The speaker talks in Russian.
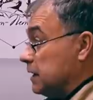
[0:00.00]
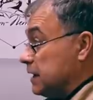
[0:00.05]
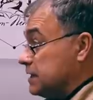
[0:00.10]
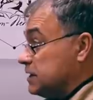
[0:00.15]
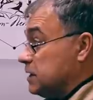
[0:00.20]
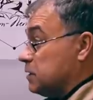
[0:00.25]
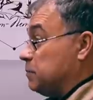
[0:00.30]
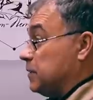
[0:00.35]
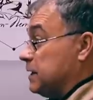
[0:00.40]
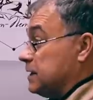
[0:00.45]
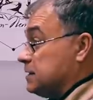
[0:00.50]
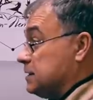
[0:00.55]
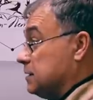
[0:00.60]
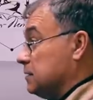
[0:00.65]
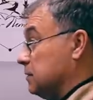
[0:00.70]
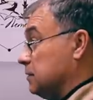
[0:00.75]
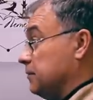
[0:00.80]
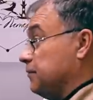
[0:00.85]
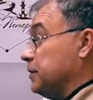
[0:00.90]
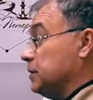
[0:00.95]

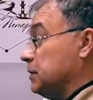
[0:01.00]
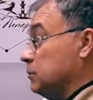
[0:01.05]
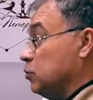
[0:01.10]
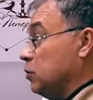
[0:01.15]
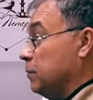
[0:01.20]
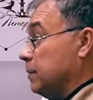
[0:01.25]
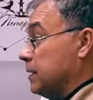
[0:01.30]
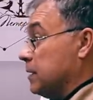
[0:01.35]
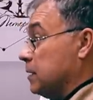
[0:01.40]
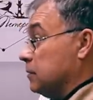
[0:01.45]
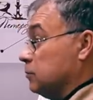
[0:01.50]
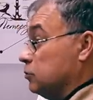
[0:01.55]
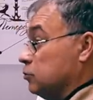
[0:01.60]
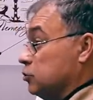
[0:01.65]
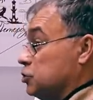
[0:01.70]
30% этому аппарату.